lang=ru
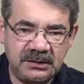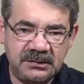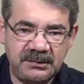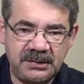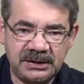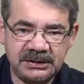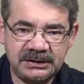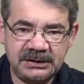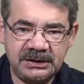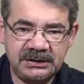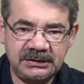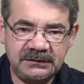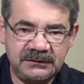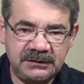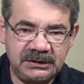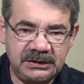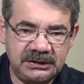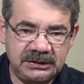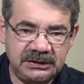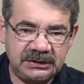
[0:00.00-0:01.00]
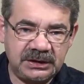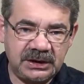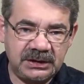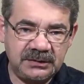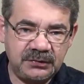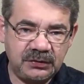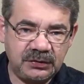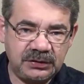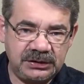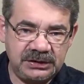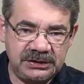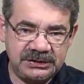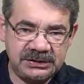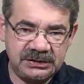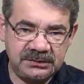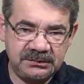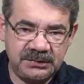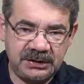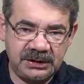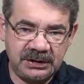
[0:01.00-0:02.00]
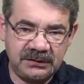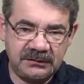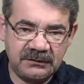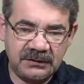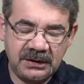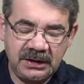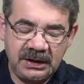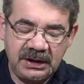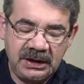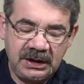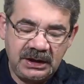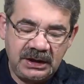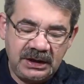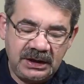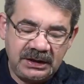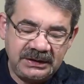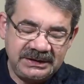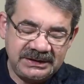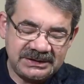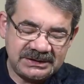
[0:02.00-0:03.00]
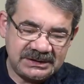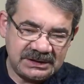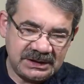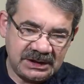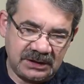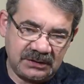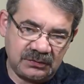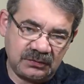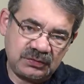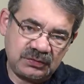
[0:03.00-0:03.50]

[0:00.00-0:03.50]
Барданова или, не дай бог, Кельсенбаева. Не знаю,